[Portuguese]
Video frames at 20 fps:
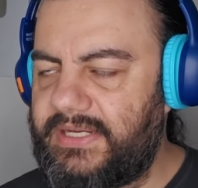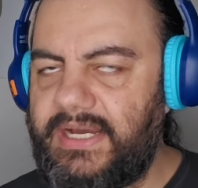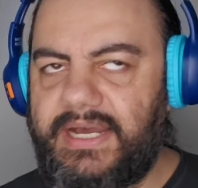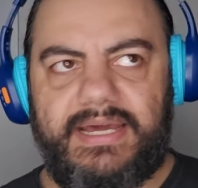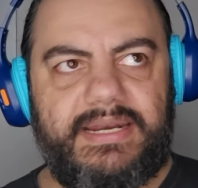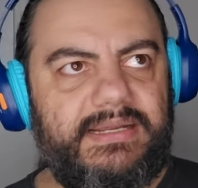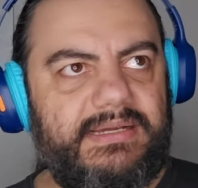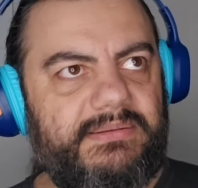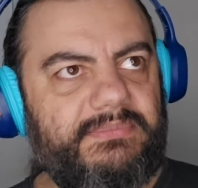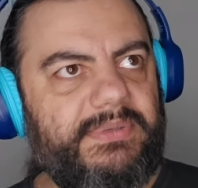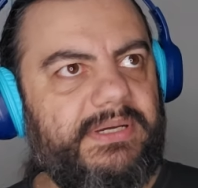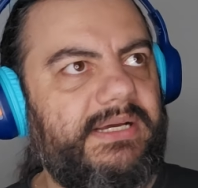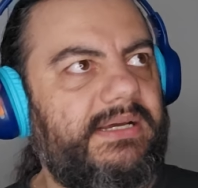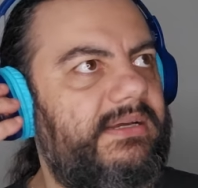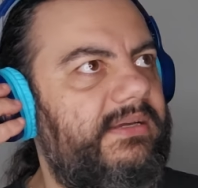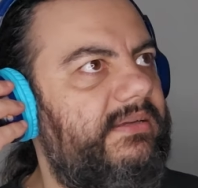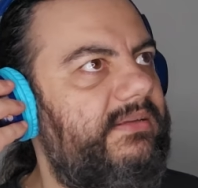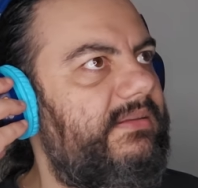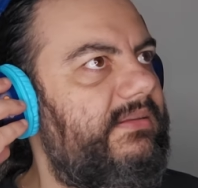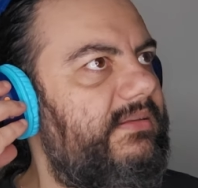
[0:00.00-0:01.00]

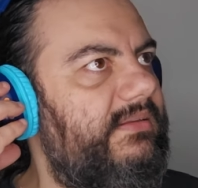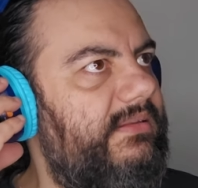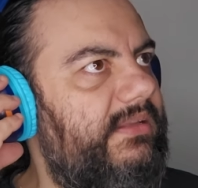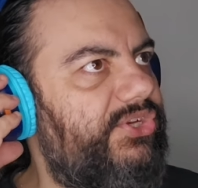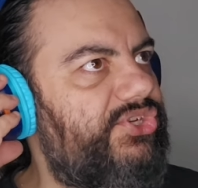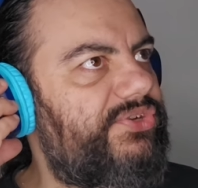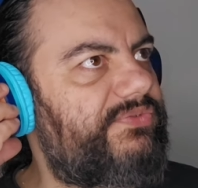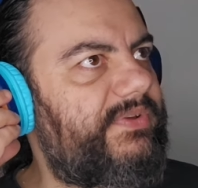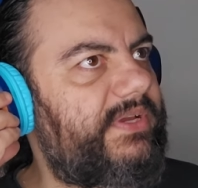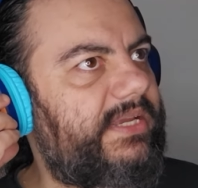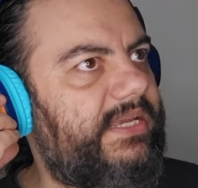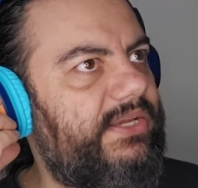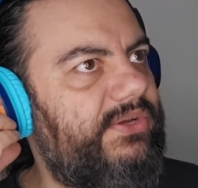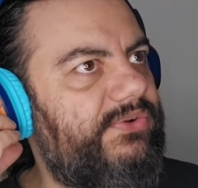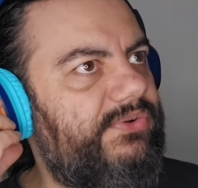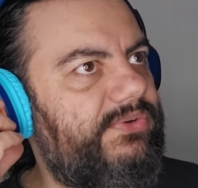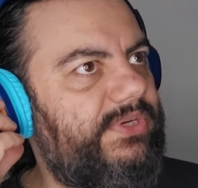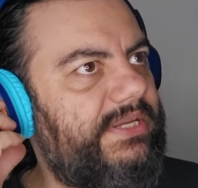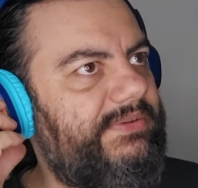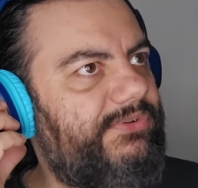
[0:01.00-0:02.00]
Caramba! Deixa eu ver aqui
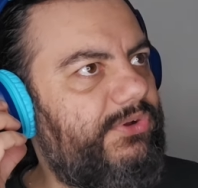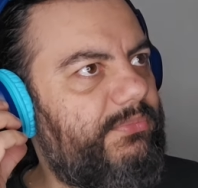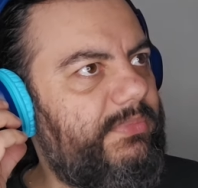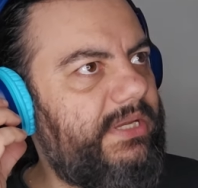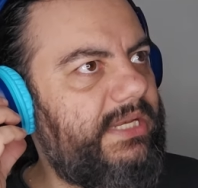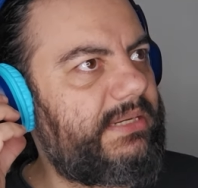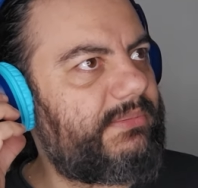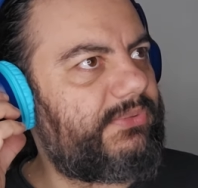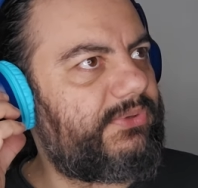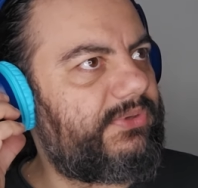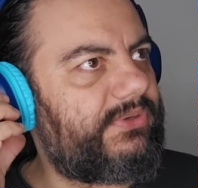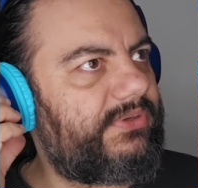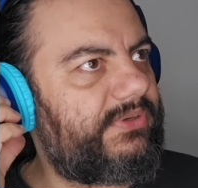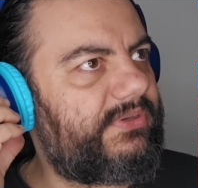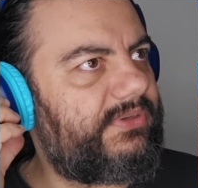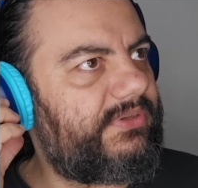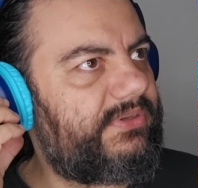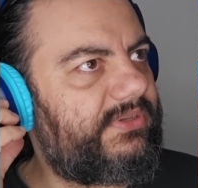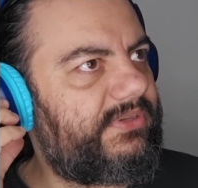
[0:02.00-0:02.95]
o nível mínimo.